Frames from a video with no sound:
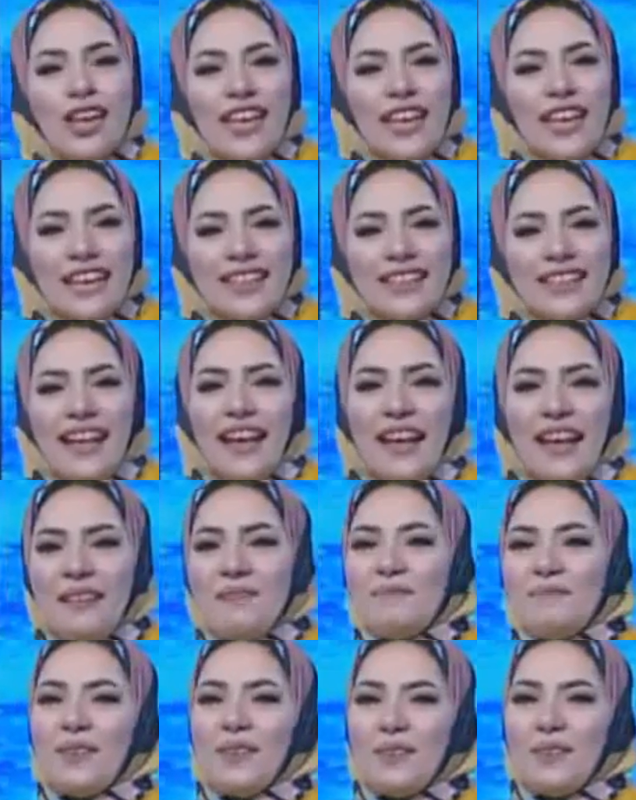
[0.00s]

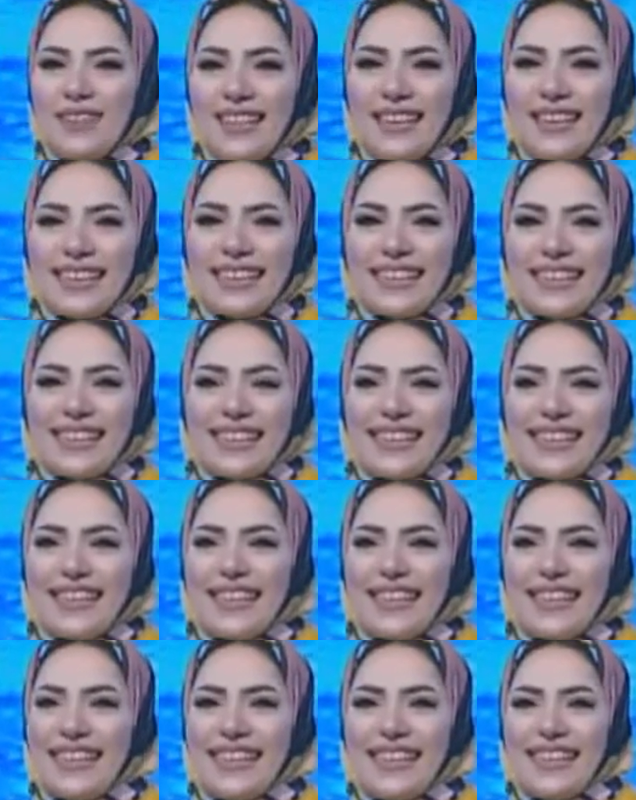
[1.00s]
المشاهد احب اقول لك
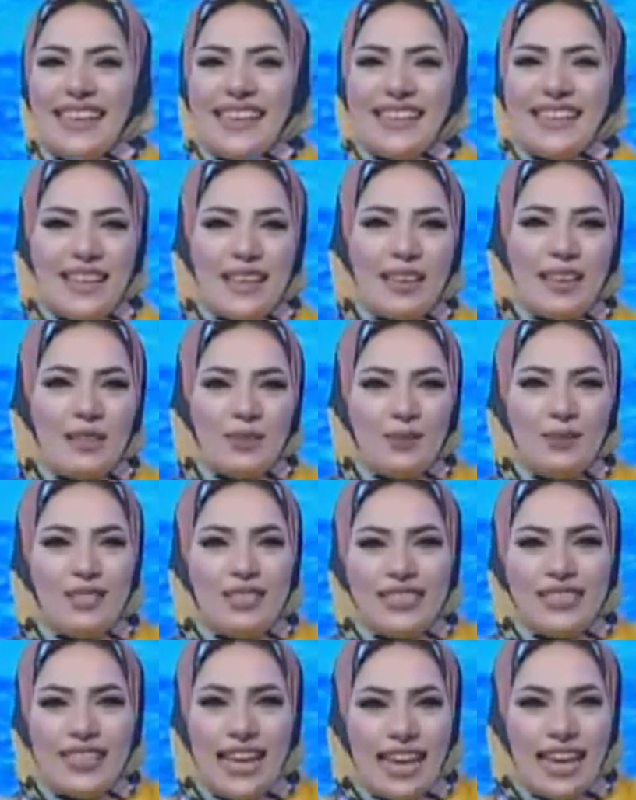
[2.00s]

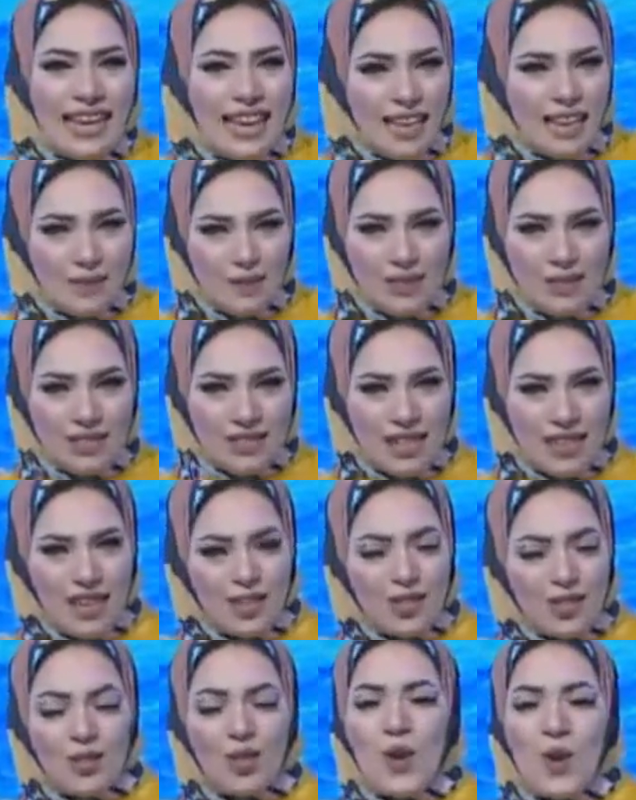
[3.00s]
اضحك للدنيا تضحك لك ما
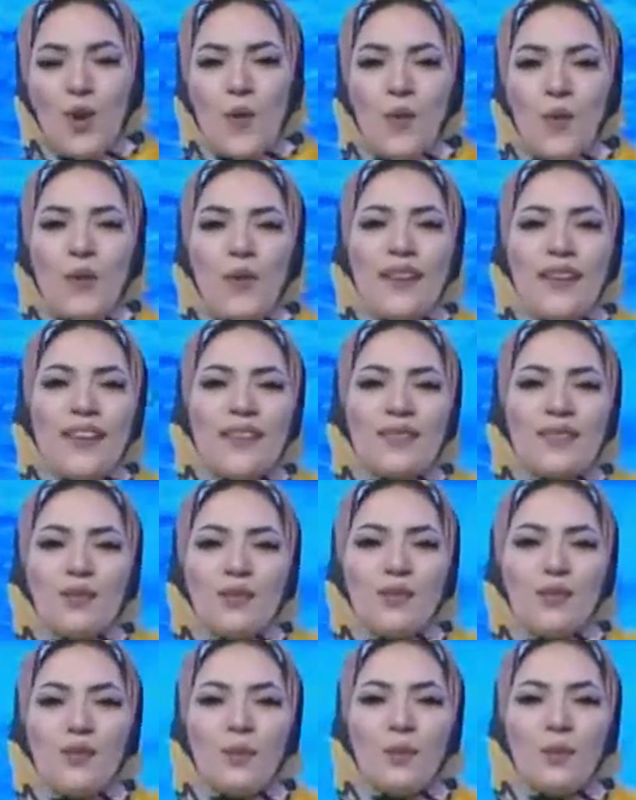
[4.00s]
تنساش
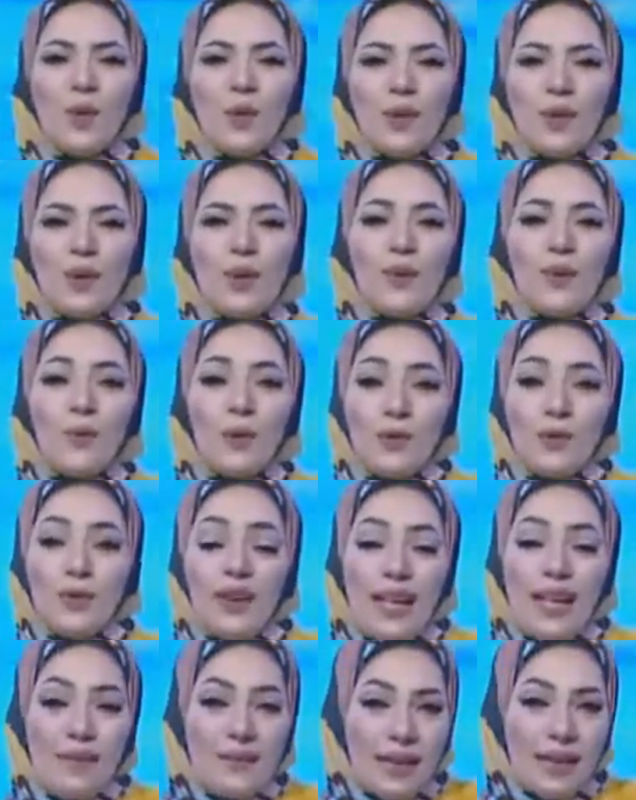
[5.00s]
ونشوفكم
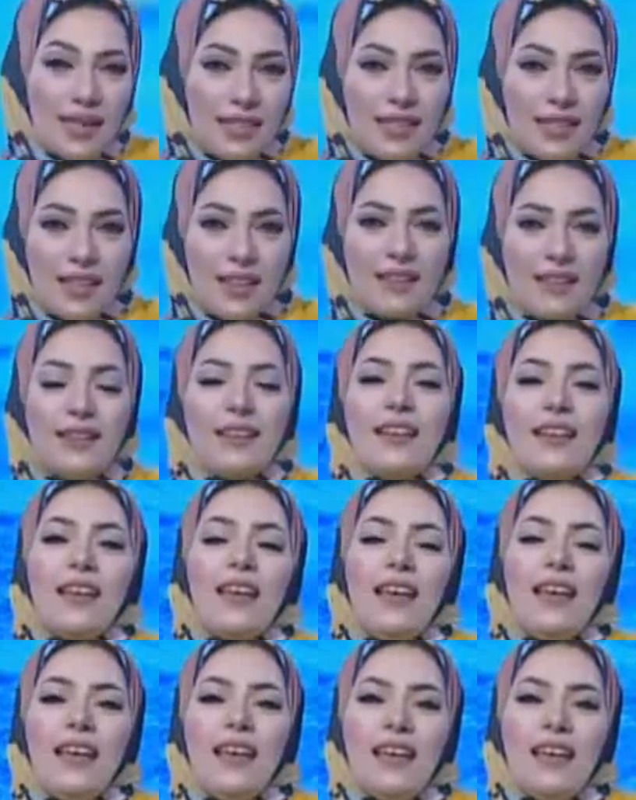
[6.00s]
بكره وموضوع هام
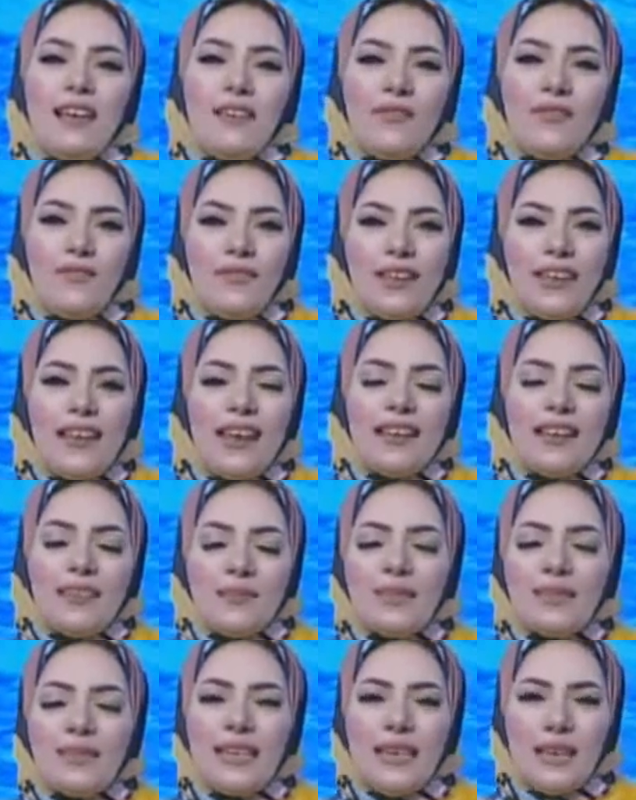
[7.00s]
جدا
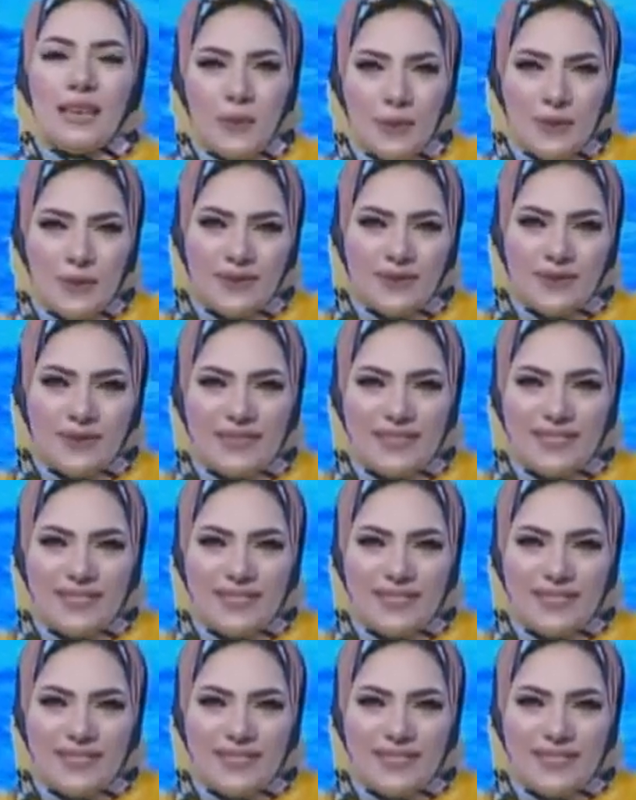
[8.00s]
في ايامنا الحلوه